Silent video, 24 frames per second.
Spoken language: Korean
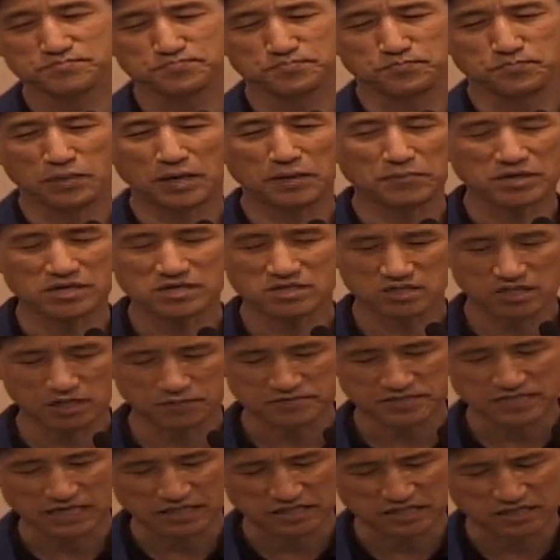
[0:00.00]
바벨탑
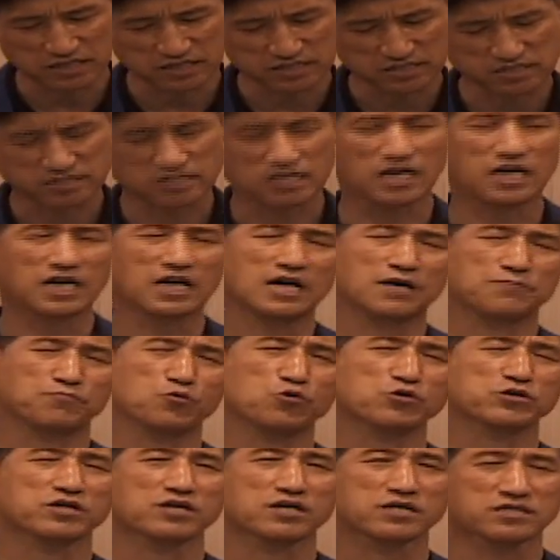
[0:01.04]
쌓는 것을 딱
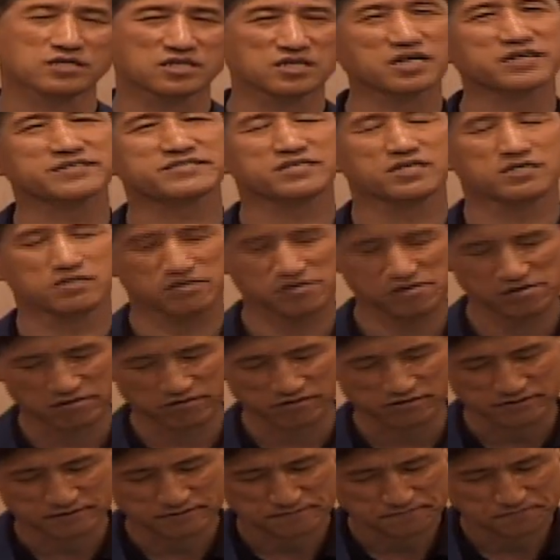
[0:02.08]
보니까 기가 찬
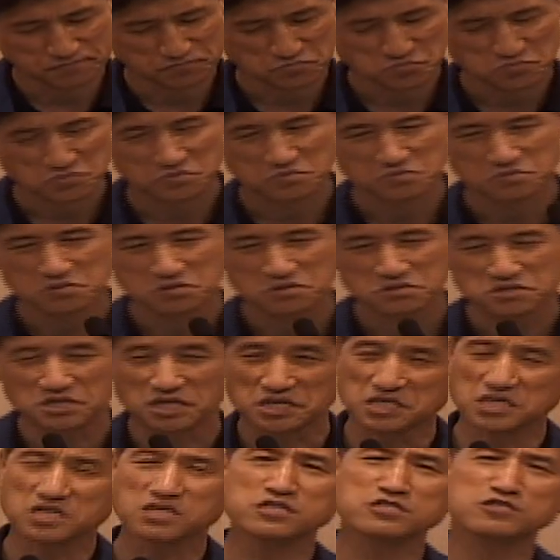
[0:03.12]
거예요. 자,
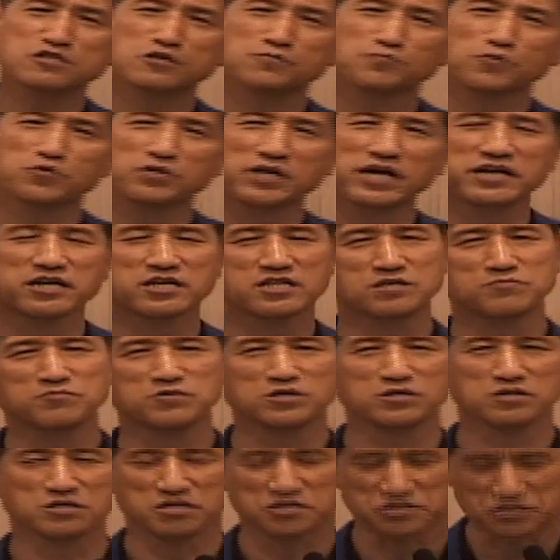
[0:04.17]
이것을 본
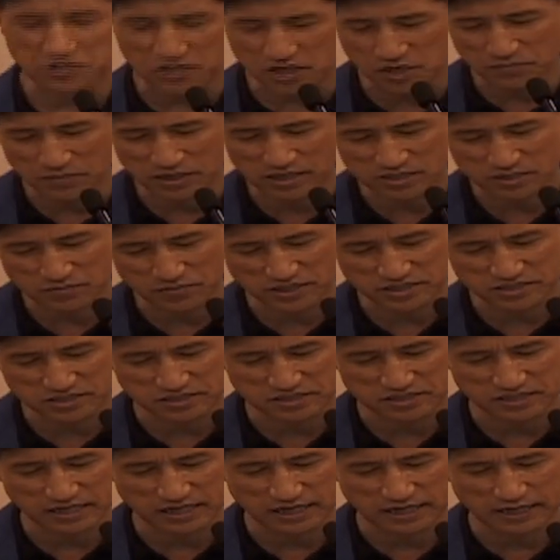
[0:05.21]
하나님이 어떻게
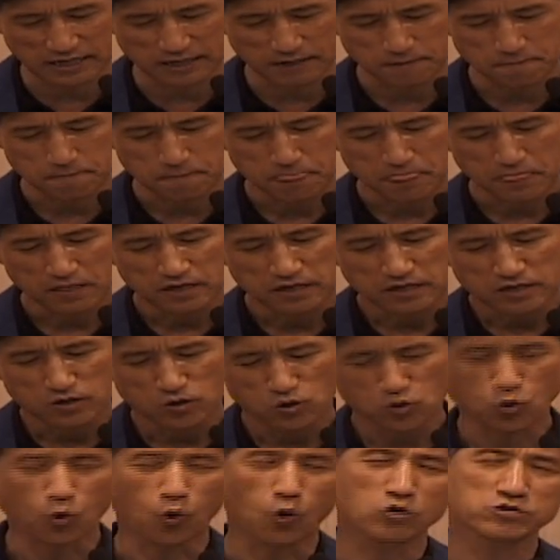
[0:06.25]
말씀하시느냐.
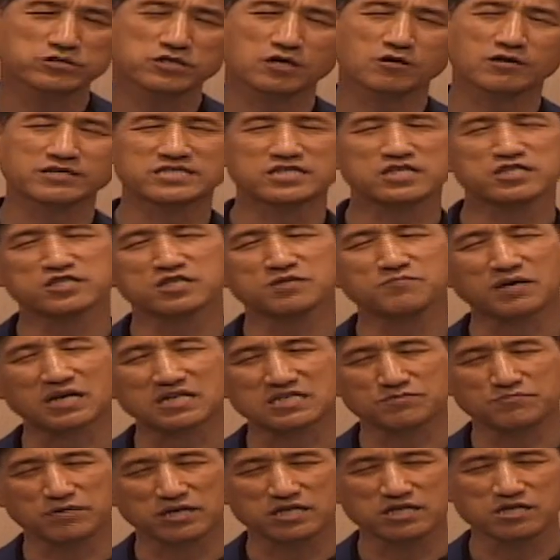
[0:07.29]
5절과 7절
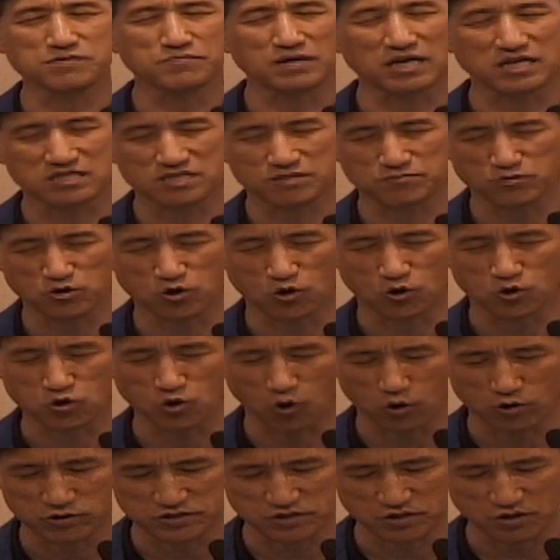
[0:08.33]
말씀에 이런 말씀으로
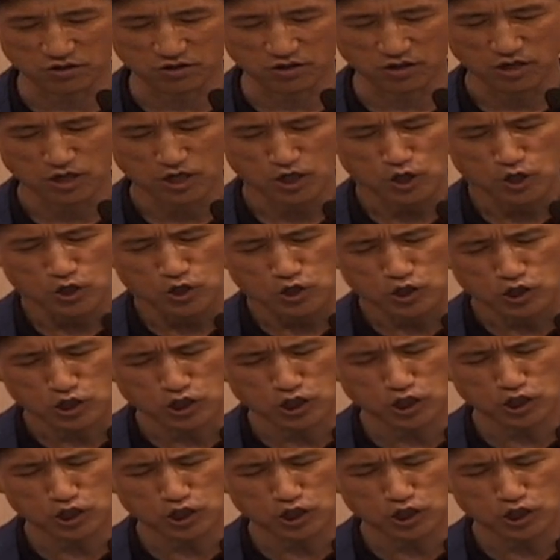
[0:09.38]
넣어져. 이